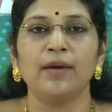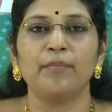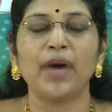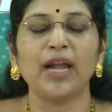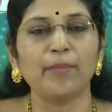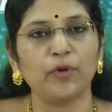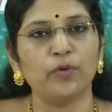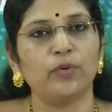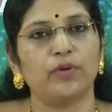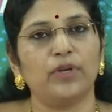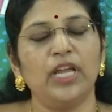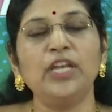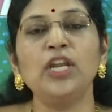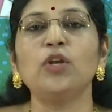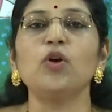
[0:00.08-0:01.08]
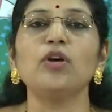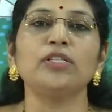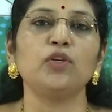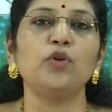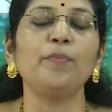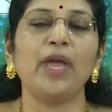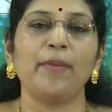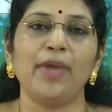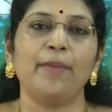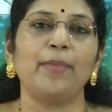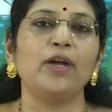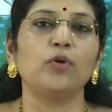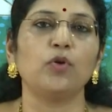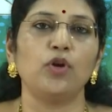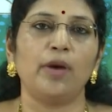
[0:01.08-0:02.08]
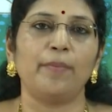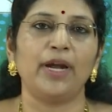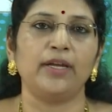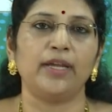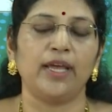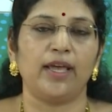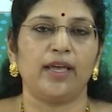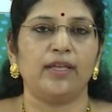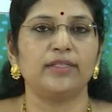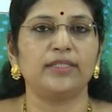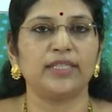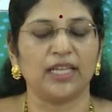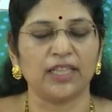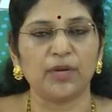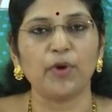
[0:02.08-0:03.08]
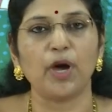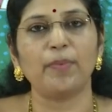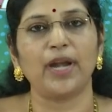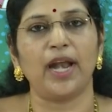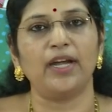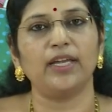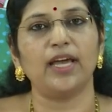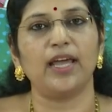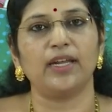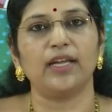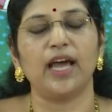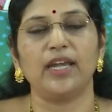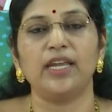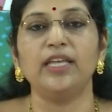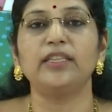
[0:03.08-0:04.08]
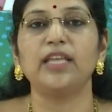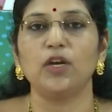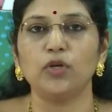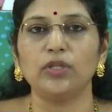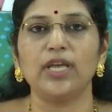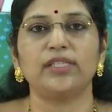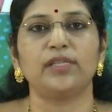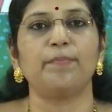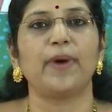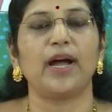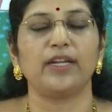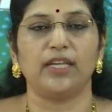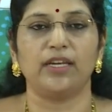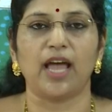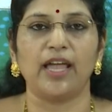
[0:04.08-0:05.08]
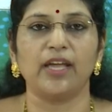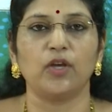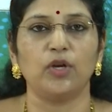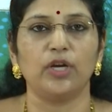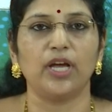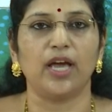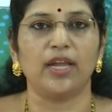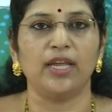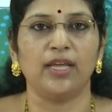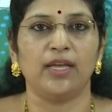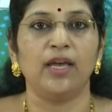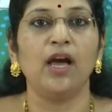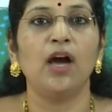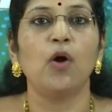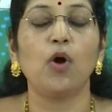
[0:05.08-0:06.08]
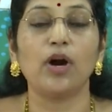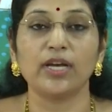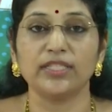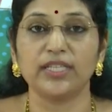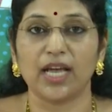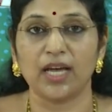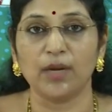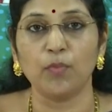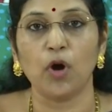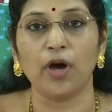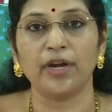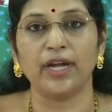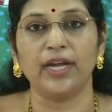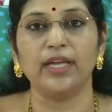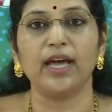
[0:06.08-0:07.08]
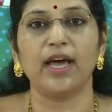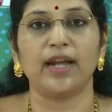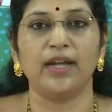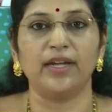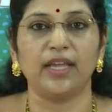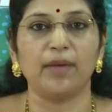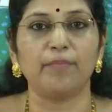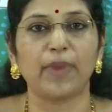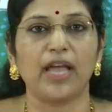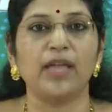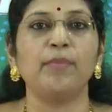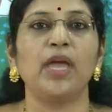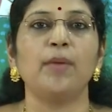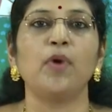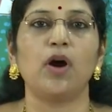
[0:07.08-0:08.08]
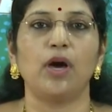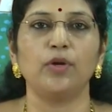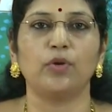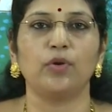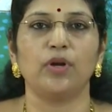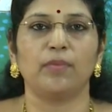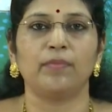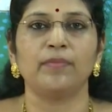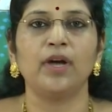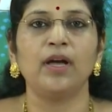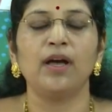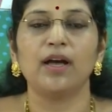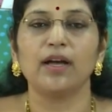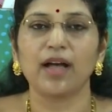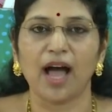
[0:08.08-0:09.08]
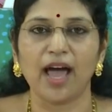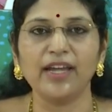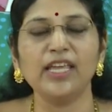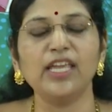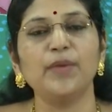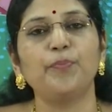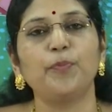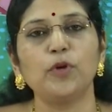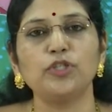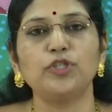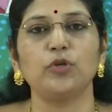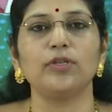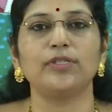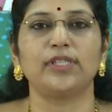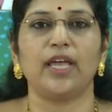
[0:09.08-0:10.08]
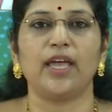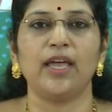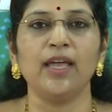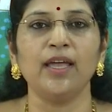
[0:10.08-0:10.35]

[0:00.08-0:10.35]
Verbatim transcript: మనము ఇన్ని రోజులు మేమేమనుకున్నామంటే చంద్రబాబు నాయుడు గారికి కానీ తెలుగుదేశం పార్టీ నాయకులకు కానీ ఒక జగన్మోహన్ రెడ్డి గారు అంటే భయమేమో అనుకున్నాం కానీ ఇప్పుడు చూస్తే